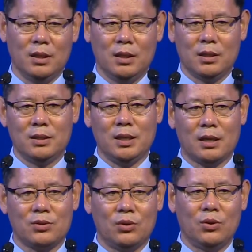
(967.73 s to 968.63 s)
그
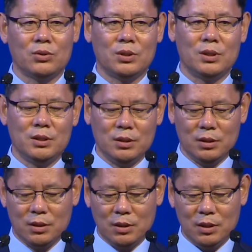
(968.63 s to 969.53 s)
약속들은
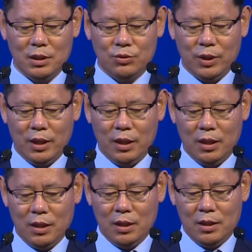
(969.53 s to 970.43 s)
그 이후에
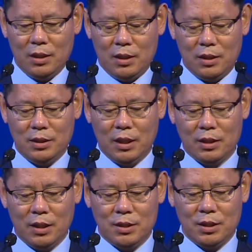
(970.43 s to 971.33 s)
어,
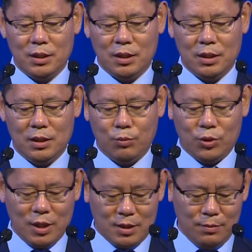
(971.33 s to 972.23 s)
이행되지
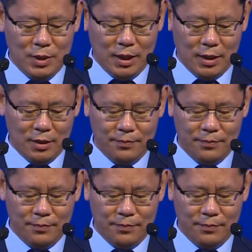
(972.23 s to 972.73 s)
못했습니다.